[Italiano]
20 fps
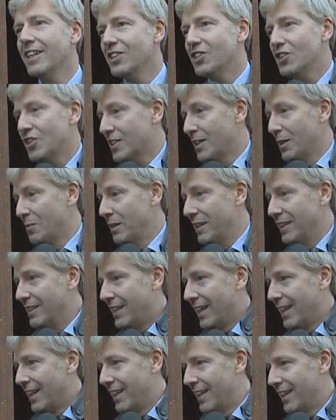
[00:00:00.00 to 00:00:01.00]

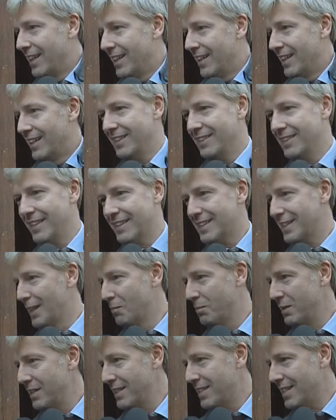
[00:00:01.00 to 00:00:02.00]
certamente
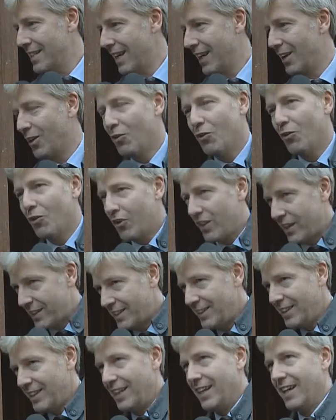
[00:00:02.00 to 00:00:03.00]
desta pensiero, vorrà
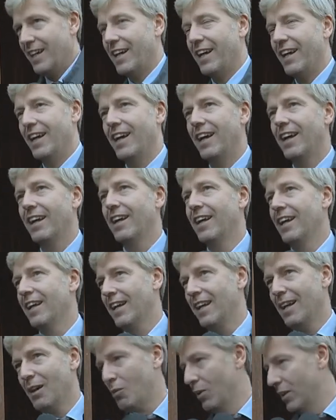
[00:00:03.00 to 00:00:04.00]
dire che
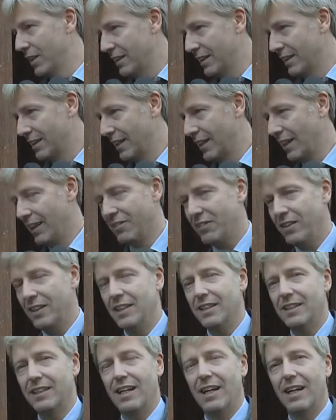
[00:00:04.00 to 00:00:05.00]
la qualità della
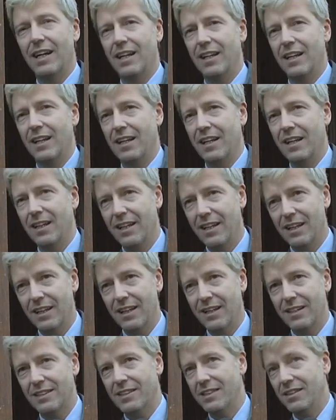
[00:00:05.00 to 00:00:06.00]
vita
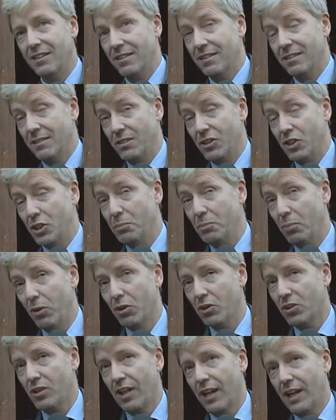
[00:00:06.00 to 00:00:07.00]
il, si, ci
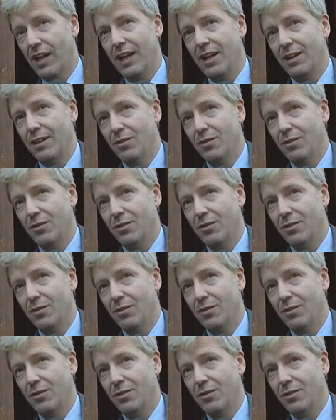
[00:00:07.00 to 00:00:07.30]
porta a